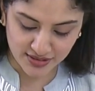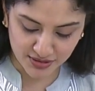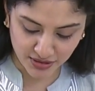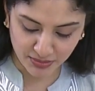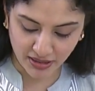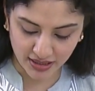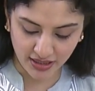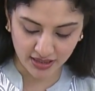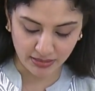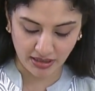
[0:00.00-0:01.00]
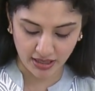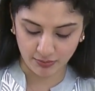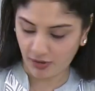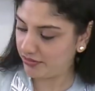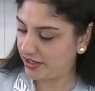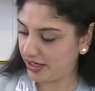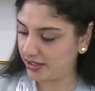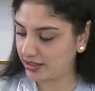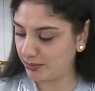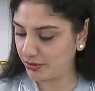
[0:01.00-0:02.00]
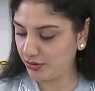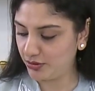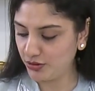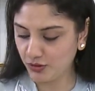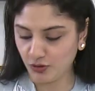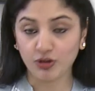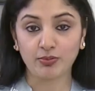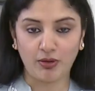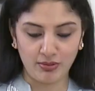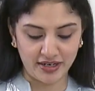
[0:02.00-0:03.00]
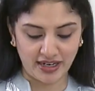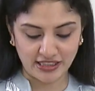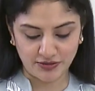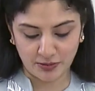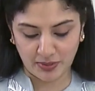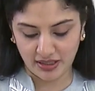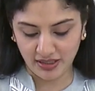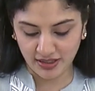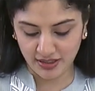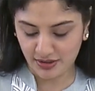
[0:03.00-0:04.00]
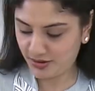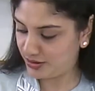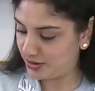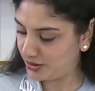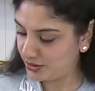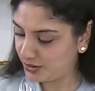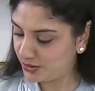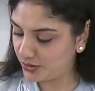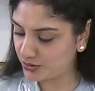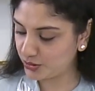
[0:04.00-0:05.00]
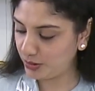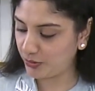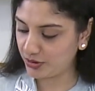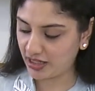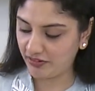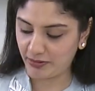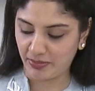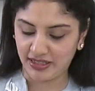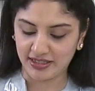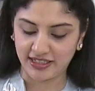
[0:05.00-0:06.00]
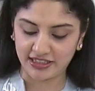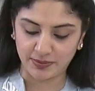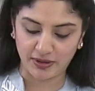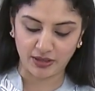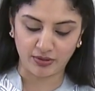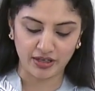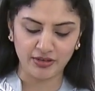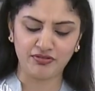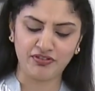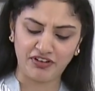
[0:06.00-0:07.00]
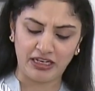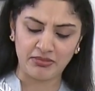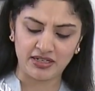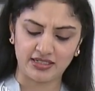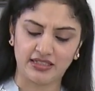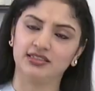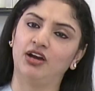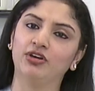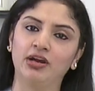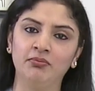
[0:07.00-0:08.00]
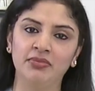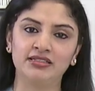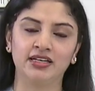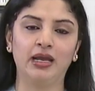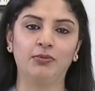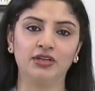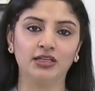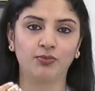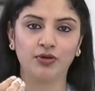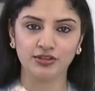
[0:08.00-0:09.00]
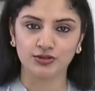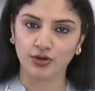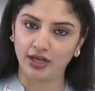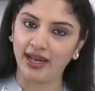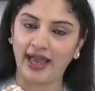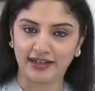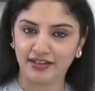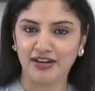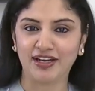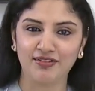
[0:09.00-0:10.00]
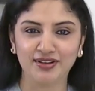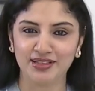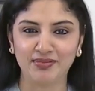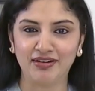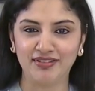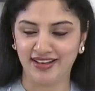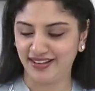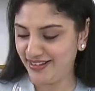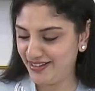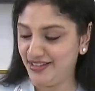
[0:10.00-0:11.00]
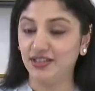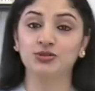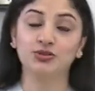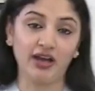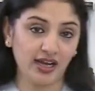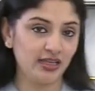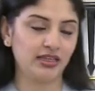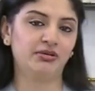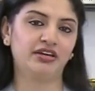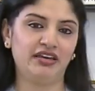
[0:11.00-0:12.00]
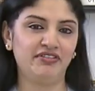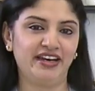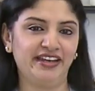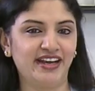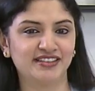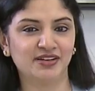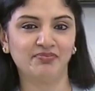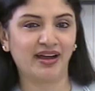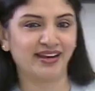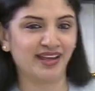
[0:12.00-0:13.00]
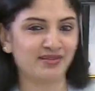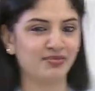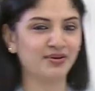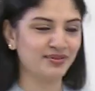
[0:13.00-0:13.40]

ஸோ இது மாதிரி இந்த மா மாவு ரெடி ஆனதுக்கப்புறம் ஒரு பவுலில் ட்ரான்ஸ்ஃபர் பண்ணி ஒரு துணி போட்டு கவர் பண்ணி இதை ரெஸ்ட் பண்ணிக்கோங்க ஒரு ஃபிஃப்டீன் மினிட்ஸ் ரெஸ்ட் ஆகணும் கம்பல்சரி அப்போ தான் அந்த போட்டு சோடாவில் ஆக்டிவேட் ஆகும் இந்த மாவில் ஸோ வாங்க இந்த நம்ம கிரேவி ரெடி ஆகிடுச்சான்னு பார்க்கலாம்